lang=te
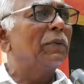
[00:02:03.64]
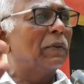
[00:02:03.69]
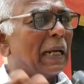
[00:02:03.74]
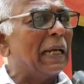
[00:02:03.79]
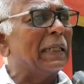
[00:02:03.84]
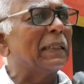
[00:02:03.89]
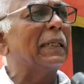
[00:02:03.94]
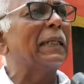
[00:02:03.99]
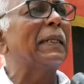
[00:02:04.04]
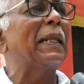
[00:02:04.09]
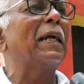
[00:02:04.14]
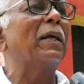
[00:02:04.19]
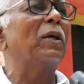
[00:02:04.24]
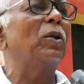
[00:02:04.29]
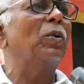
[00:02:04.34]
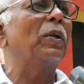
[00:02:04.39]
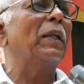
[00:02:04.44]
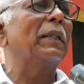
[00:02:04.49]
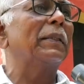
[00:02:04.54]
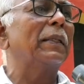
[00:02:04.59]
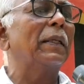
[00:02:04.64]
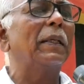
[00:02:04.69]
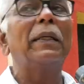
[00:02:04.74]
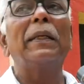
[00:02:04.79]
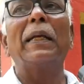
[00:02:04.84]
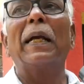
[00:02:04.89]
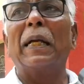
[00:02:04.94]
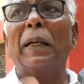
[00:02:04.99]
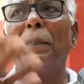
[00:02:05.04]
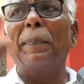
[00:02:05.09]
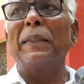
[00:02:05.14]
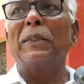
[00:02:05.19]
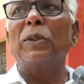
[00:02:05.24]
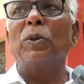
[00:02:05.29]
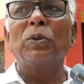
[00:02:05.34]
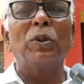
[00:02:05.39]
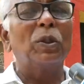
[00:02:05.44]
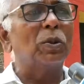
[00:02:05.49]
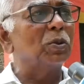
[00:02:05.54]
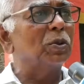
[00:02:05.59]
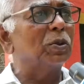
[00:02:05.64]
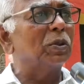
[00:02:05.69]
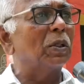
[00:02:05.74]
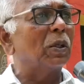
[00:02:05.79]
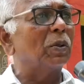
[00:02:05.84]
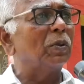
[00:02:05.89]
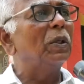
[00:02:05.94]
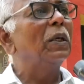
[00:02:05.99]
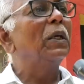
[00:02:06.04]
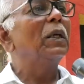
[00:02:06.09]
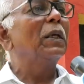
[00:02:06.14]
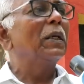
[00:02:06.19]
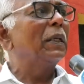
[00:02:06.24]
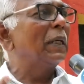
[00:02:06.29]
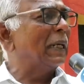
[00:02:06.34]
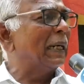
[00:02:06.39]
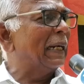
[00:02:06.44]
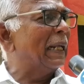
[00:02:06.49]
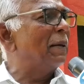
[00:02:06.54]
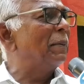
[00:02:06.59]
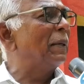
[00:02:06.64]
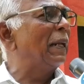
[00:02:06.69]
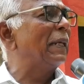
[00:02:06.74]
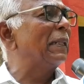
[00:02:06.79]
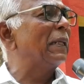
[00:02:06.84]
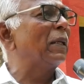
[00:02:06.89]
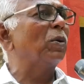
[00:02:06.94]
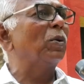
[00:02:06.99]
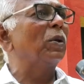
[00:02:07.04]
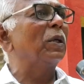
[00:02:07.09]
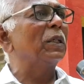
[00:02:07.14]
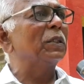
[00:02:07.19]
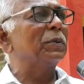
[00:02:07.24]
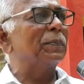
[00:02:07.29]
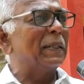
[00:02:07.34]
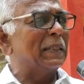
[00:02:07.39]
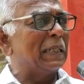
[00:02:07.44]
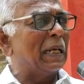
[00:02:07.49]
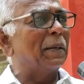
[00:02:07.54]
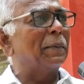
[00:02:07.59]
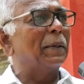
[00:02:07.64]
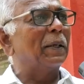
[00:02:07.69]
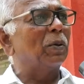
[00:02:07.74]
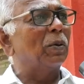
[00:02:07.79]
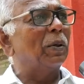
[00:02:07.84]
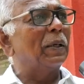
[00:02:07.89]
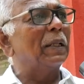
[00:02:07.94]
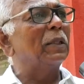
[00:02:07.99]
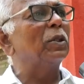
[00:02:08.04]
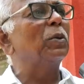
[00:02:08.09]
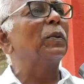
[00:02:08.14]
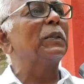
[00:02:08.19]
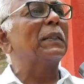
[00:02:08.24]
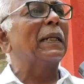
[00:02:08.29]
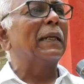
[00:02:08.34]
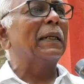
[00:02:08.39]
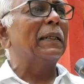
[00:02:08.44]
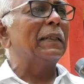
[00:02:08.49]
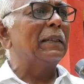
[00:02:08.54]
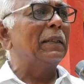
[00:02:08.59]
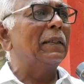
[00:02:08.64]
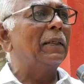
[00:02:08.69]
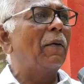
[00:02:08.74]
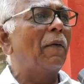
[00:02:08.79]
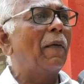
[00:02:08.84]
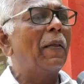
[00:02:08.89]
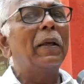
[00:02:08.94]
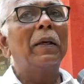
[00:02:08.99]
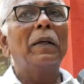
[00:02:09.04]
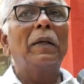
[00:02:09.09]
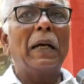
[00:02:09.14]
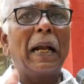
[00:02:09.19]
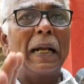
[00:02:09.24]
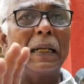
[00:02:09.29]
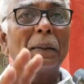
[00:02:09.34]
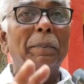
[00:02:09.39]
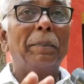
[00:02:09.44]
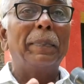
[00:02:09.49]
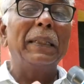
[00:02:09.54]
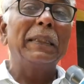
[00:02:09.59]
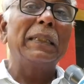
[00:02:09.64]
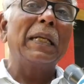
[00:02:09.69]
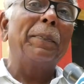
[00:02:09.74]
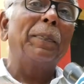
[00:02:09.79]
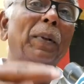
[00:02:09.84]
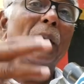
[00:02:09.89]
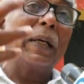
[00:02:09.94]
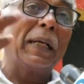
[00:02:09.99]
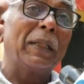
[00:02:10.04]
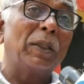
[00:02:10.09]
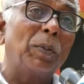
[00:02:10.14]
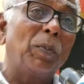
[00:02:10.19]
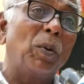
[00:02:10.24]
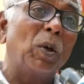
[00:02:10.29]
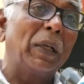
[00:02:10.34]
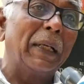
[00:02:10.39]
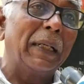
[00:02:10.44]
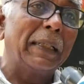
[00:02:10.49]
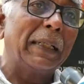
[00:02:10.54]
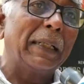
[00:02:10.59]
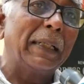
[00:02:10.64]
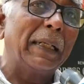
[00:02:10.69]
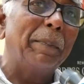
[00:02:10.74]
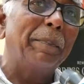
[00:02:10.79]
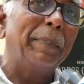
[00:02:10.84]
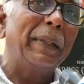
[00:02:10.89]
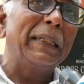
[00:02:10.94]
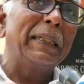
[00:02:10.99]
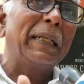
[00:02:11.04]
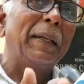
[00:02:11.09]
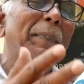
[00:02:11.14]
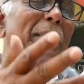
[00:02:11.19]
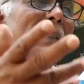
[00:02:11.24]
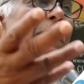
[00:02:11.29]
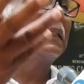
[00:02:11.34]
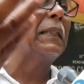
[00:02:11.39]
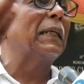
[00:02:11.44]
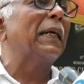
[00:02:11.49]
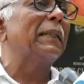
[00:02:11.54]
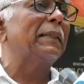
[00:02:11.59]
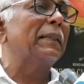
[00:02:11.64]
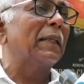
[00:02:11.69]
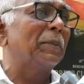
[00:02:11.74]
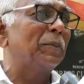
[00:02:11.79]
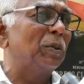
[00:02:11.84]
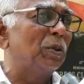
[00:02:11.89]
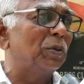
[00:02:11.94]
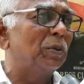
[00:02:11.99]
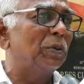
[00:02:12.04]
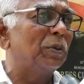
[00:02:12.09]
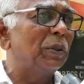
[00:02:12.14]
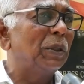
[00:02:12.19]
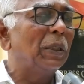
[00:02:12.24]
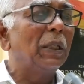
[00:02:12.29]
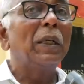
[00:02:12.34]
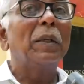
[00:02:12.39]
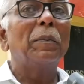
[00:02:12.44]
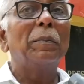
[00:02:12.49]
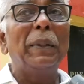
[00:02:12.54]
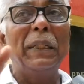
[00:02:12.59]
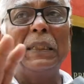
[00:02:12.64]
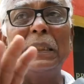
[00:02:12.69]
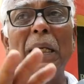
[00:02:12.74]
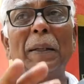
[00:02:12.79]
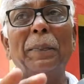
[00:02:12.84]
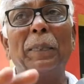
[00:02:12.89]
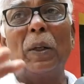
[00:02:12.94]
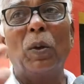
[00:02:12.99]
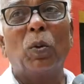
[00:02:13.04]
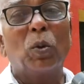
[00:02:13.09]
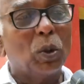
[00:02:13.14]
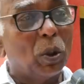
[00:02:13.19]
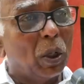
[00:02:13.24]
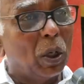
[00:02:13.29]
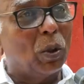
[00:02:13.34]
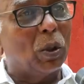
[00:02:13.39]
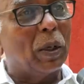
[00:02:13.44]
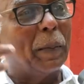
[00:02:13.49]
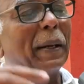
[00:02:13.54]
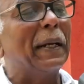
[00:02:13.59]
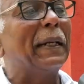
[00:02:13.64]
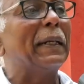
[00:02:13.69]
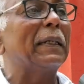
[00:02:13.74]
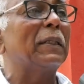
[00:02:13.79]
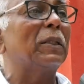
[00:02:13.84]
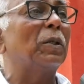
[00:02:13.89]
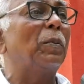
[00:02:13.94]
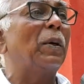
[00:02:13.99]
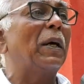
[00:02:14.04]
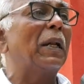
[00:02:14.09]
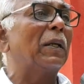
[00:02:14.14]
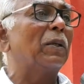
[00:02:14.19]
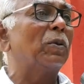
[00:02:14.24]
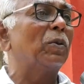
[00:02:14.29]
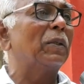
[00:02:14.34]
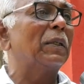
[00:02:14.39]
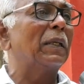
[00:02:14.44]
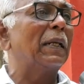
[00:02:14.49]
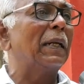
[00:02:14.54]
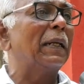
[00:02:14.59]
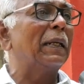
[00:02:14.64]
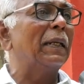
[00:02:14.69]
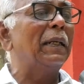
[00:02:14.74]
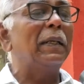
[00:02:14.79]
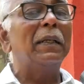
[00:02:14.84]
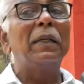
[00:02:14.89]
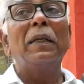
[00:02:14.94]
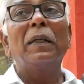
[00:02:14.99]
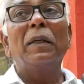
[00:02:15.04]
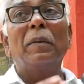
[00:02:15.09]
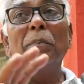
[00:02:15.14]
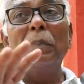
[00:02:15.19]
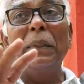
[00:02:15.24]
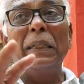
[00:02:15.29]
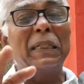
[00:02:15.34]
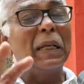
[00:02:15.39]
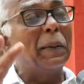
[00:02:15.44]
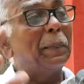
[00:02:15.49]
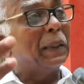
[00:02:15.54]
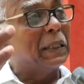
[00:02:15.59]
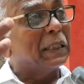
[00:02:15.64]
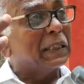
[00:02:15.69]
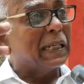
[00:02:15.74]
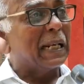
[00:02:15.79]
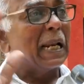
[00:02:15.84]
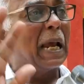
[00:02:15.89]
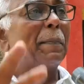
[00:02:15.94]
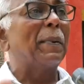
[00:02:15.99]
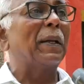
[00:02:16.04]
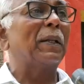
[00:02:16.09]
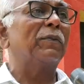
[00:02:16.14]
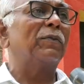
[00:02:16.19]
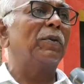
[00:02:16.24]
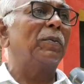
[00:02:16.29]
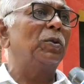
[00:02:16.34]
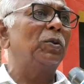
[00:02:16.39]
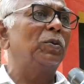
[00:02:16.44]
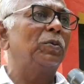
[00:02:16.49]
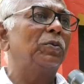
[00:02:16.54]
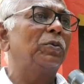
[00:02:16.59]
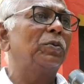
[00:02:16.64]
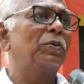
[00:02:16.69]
రాజకీయ నాయకులు కూడా అంతే ఎక్కడ పచ్చకుందో చూస్తున్నారు ఇక్కడ ఏమి లేదనుకోండి శ్మశానం అనుకోండి ఎందుకు పోతారు అక్కడికి అంటే బీజేపీలోకి ఎందుకు పోవట్లేదంటే బీజేపీ చేతకాంతనము బీజేపీలో ఉన్నోళ్ళు కూడా బయటకు ఎందుకు పోవాలనుకుంటున్నారంటే బీజేపీ నిష్క్రియాపరత్వము